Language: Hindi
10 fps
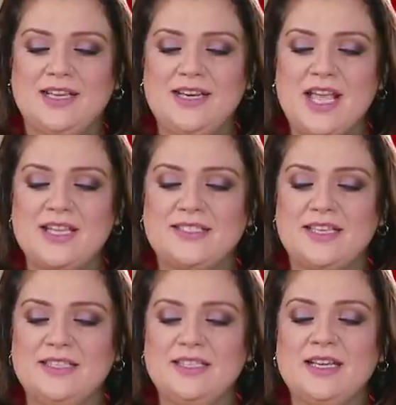दरियाए
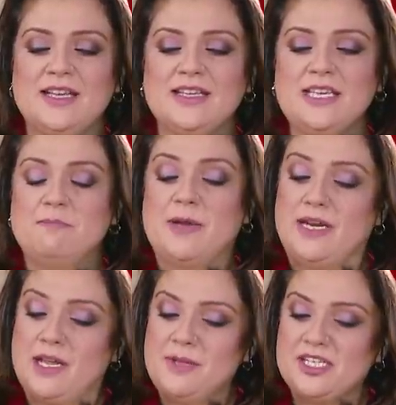सिंध की
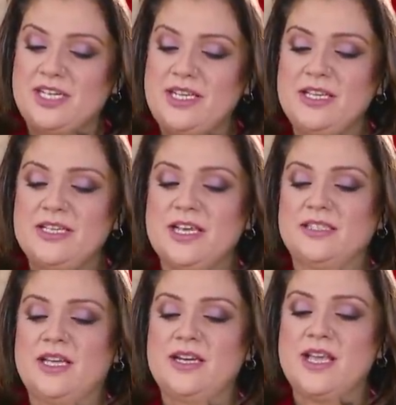पल्ला मछली या
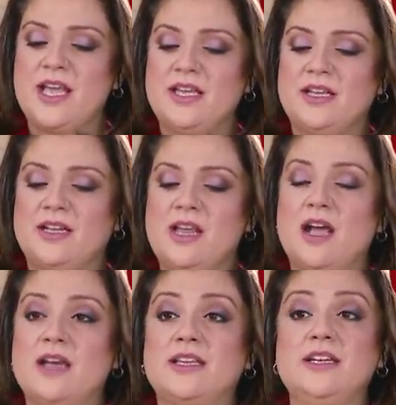दरियाए
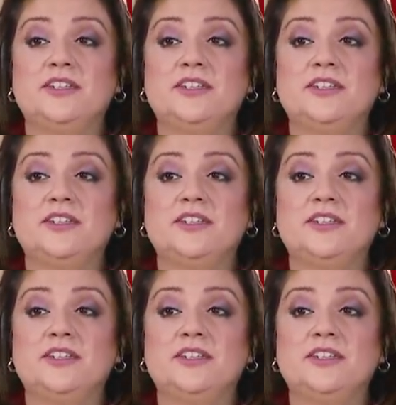कन्हार की